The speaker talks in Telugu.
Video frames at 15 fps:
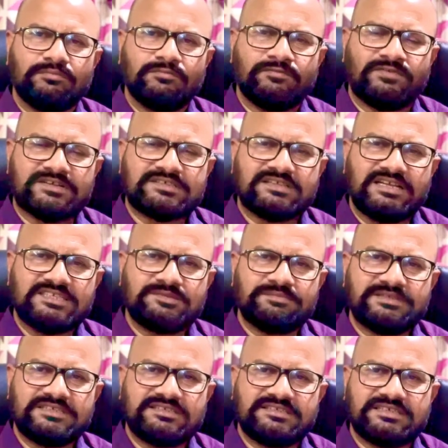ఫస్ట్ క్లాస్
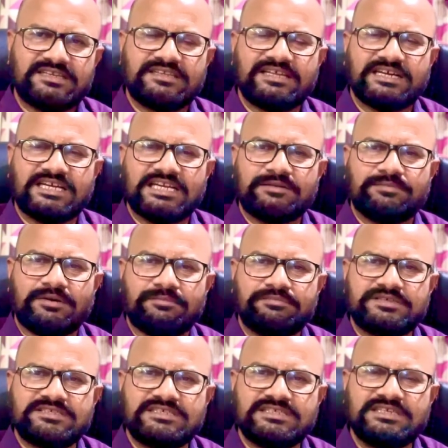మెజిస్ట్రేట్ దగ్గరికి
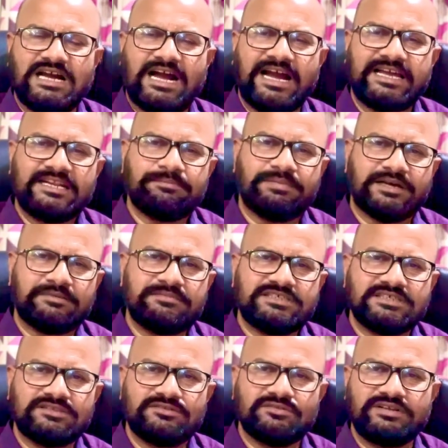పంపించి ఆయన
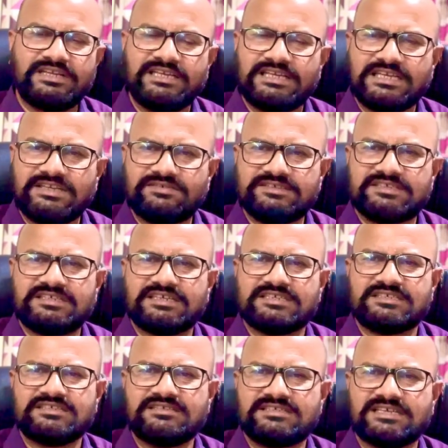పర్మిషన్తోనే
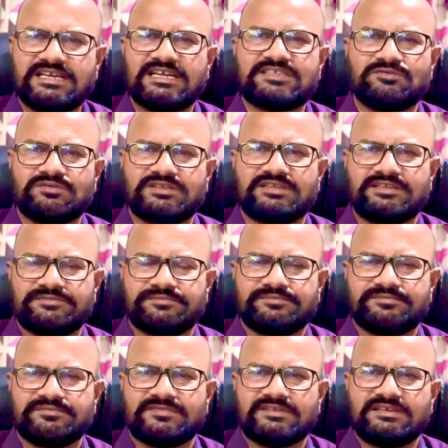ఇన్వెస్టిగేషన్ చేయాల్సి ఉంటుంది
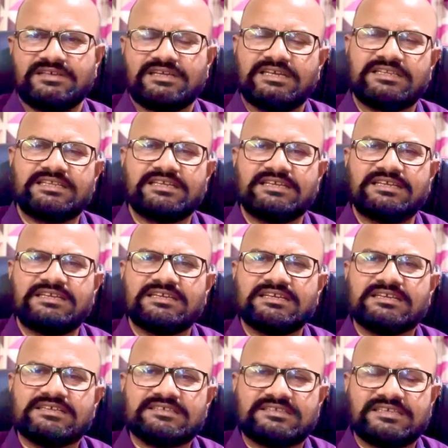ఇది
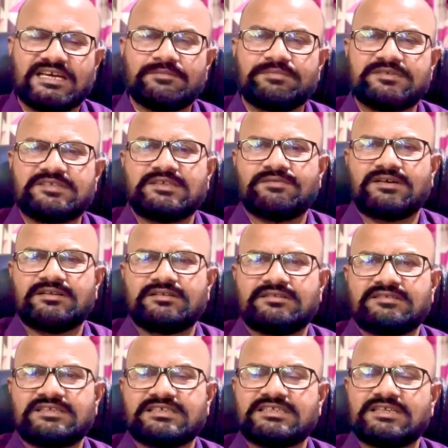సిఆర్పిసి
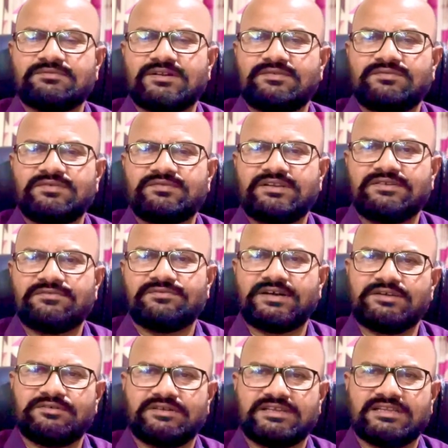సెక్షన్ వన్ ఫిఫ్టీ
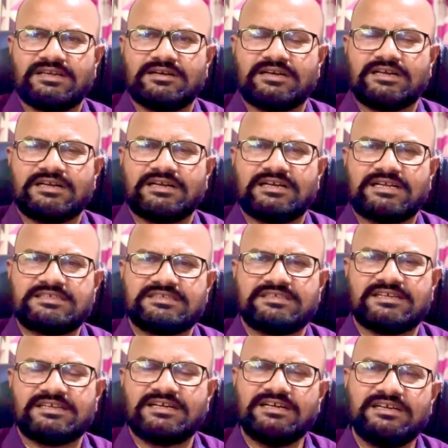ఫైవ్ కింద
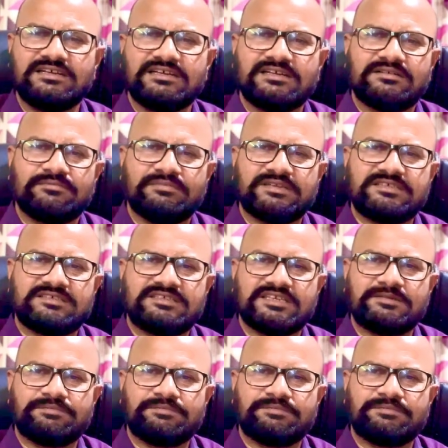ఖచ్చితంగా మెజిస్ట్రేట్